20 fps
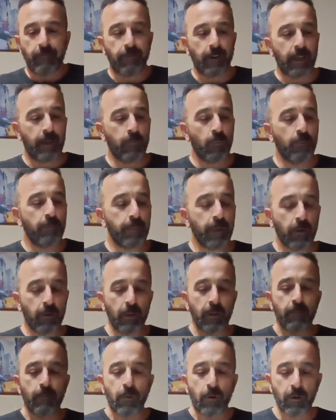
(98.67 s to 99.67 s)
Faremo un
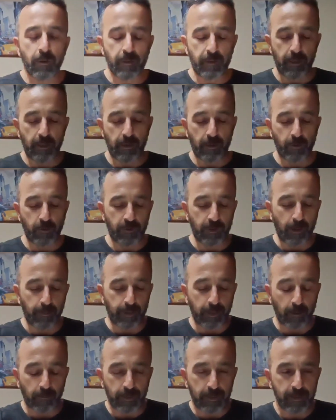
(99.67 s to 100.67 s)
piccolo unboxing, si
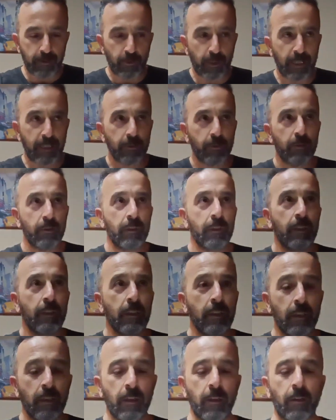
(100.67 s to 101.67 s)
apre da questo lato,
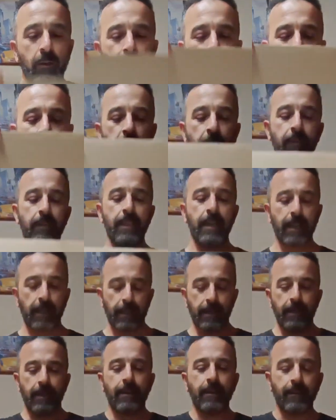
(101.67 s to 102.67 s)
lo facciamo
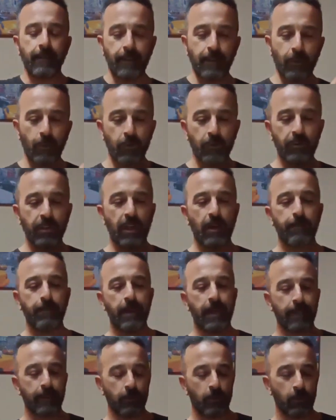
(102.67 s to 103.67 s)
vedere. Io l'ho già
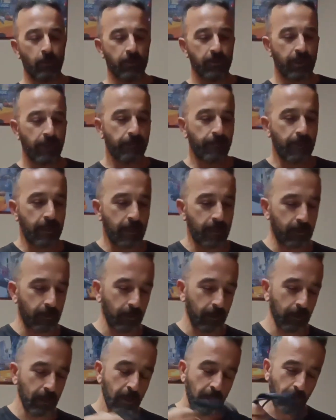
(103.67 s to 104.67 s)
aperto, l'ho già
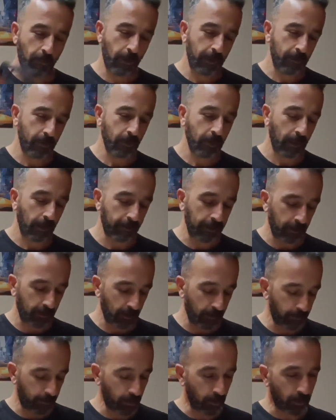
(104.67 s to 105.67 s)
visto, questo è un
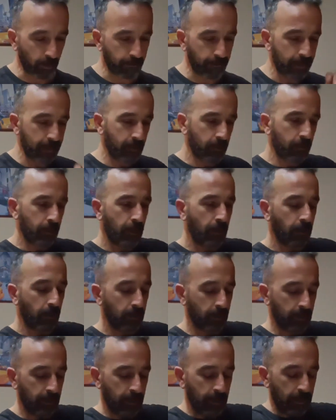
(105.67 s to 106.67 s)
cavetto in più che ho messo io.
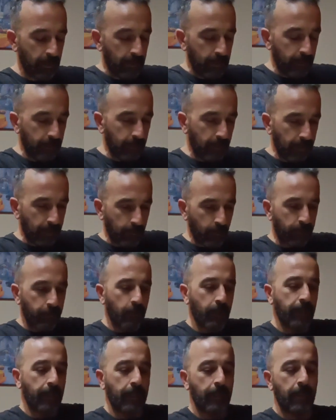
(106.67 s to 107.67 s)
Tiriamo
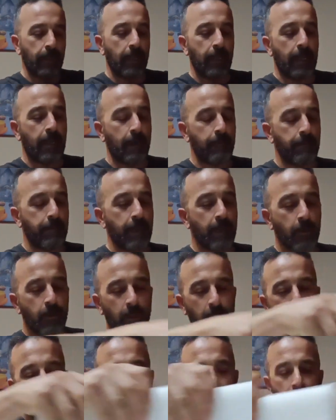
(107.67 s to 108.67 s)
fuori la
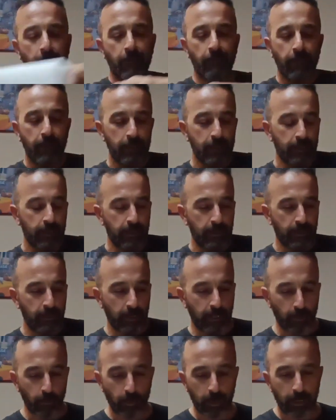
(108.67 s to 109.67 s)
piccola belva
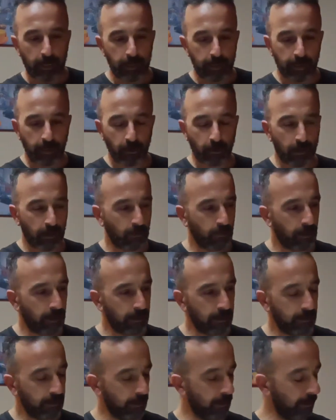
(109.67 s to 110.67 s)
e voilà, eccola
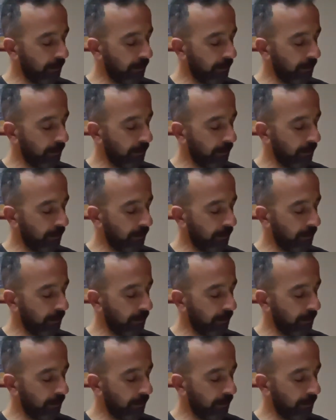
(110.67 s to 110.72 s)
qua.